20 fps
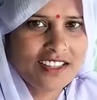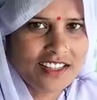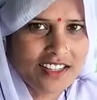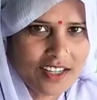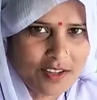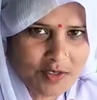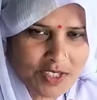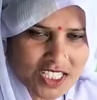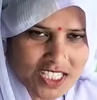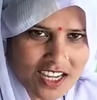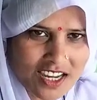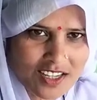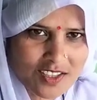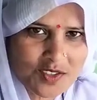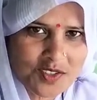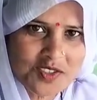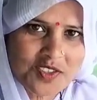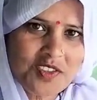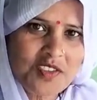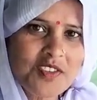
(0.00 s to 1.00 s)
नमस्कार
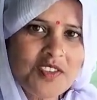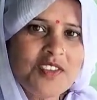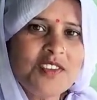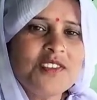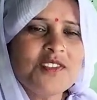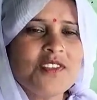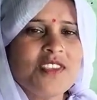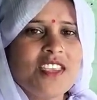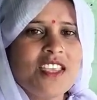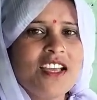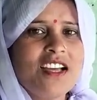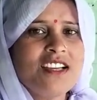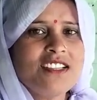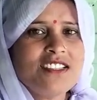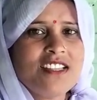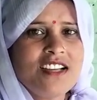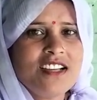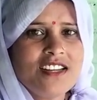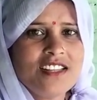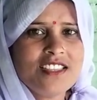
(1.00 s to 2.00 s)
दोस्तों
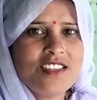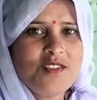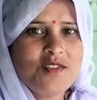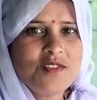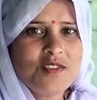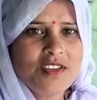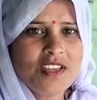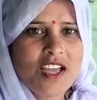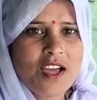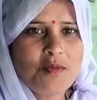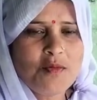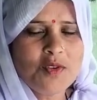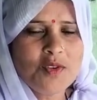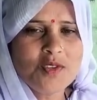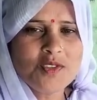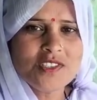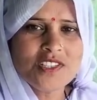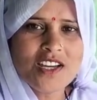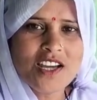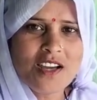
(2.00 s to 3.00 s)
आशा करती हूँ कि आप
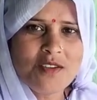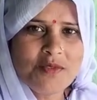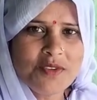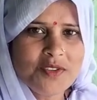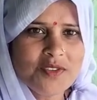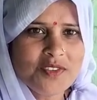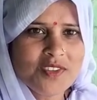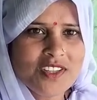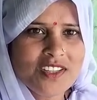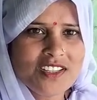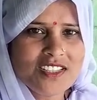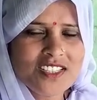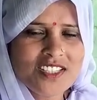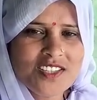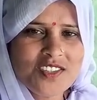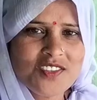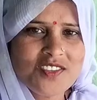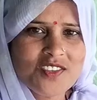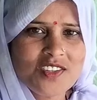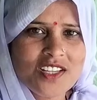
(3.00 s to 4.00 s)
लोग जहाँ भी होंगे
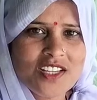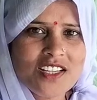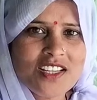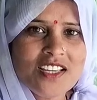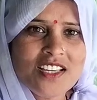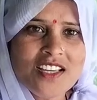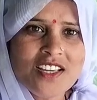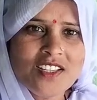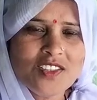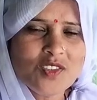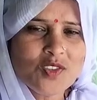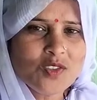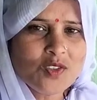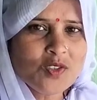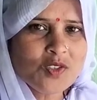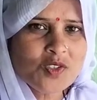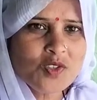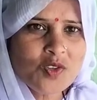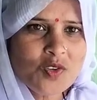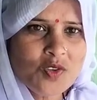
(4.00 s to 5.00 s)
अच्छे होंगे तो
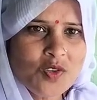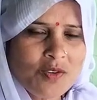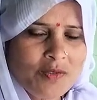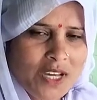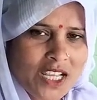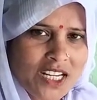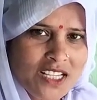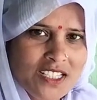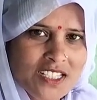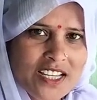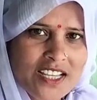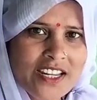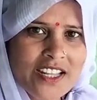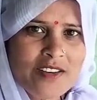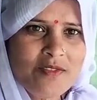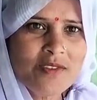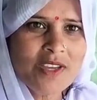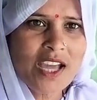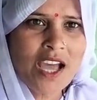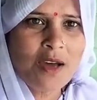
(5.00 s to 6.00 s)
दोस्तों हमारे
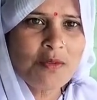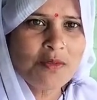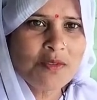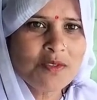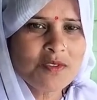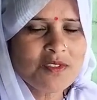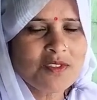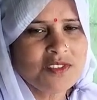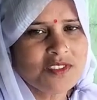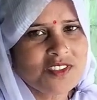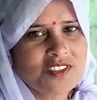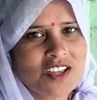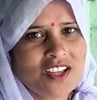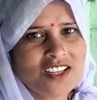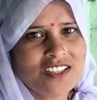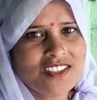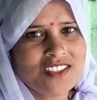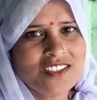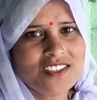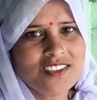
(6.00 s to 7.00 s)
चैनल में आप लोगों को
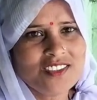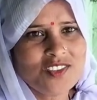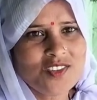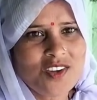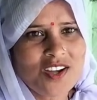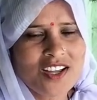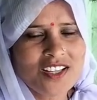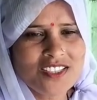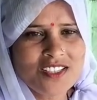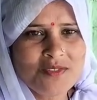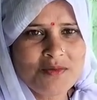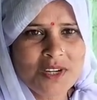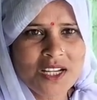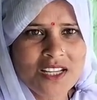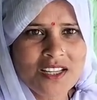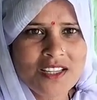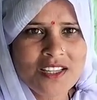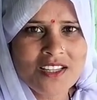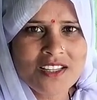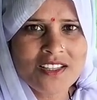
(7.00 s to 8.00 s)
स्वागत है तो आज हम
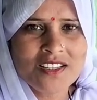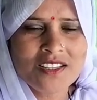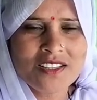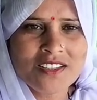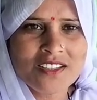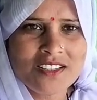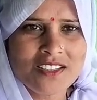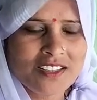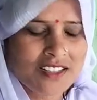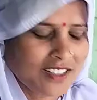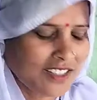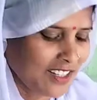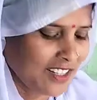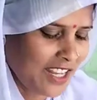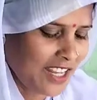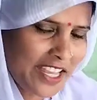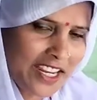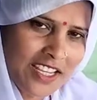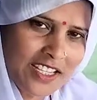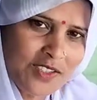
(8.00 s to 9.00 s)
आए हैं एक
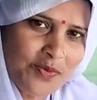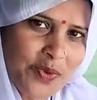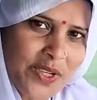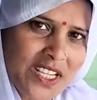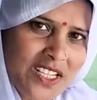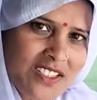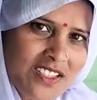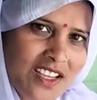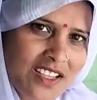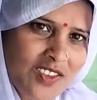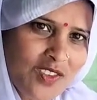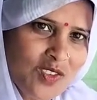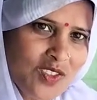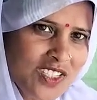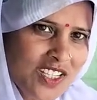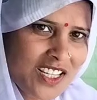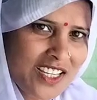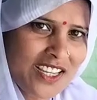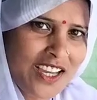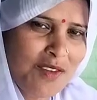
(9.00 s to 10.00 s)
नई रेसिपी के साथ तो
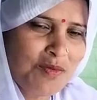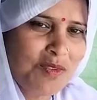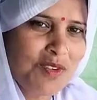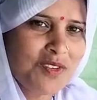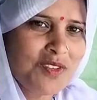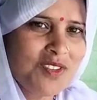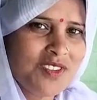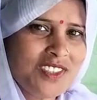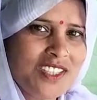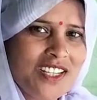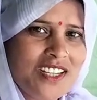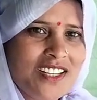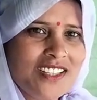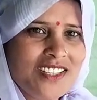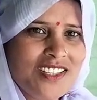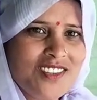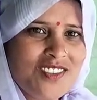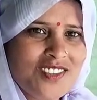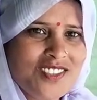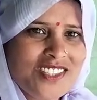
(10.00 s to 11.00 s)
चलिए आप लोगों को
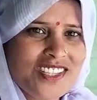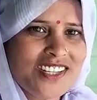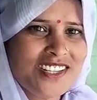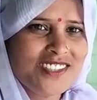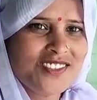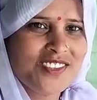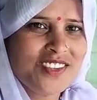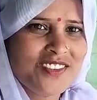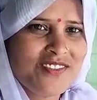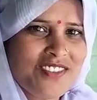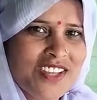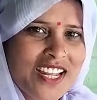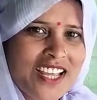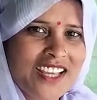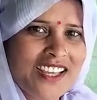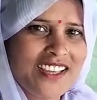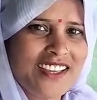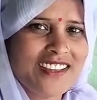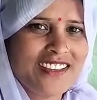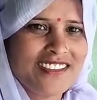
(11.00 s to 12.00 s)
दिखाते कौन सी रेसिपी हम
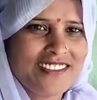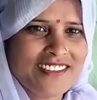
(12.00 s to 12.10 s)
बनाएंगे